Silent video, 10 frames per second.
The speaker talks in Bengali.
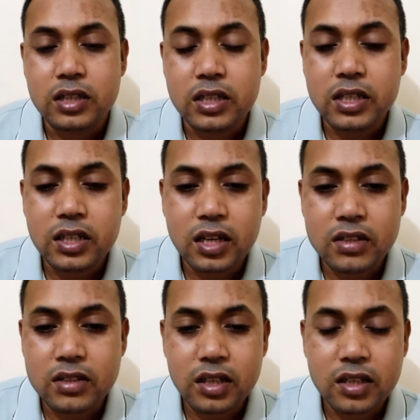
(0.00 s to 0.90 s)
যে নিট
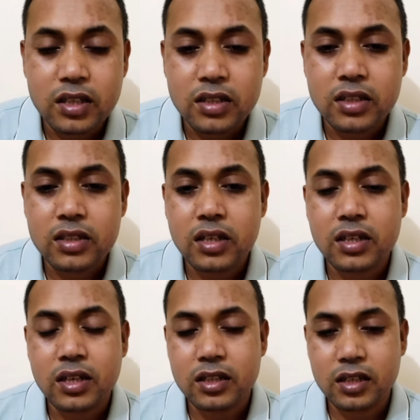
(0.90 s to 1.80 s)
কাট আছে নিট
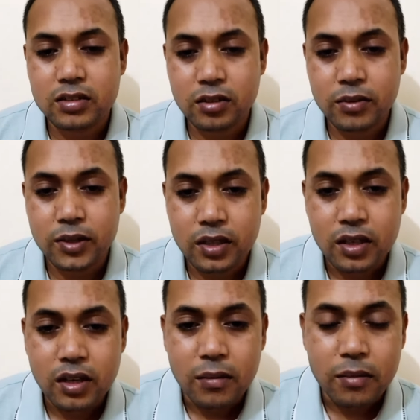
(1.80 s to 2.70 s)
কার্ডটা হাতে রাখতে হবে
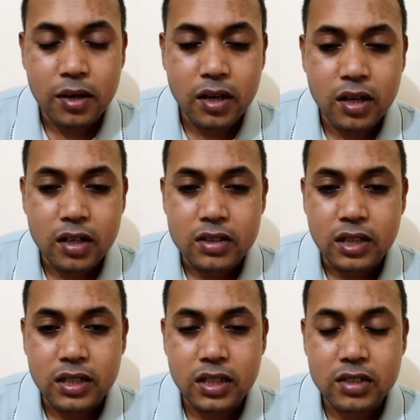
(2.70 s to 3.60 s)
বা
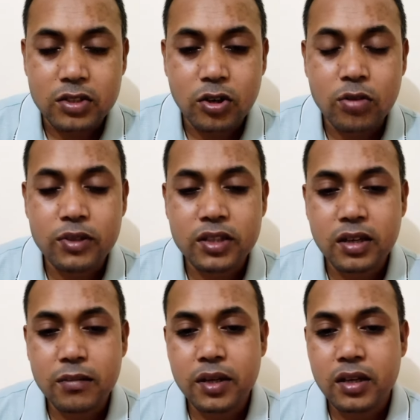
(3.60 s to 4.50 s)
তাদের কাছে ডকুমেন্ট
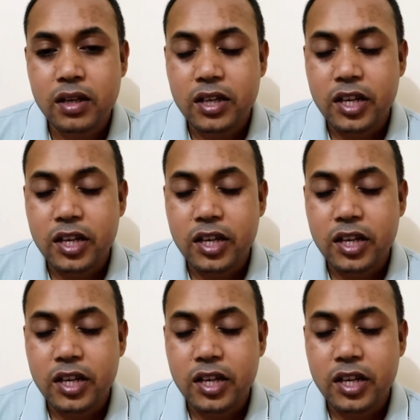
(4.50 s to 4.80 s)
থাকবে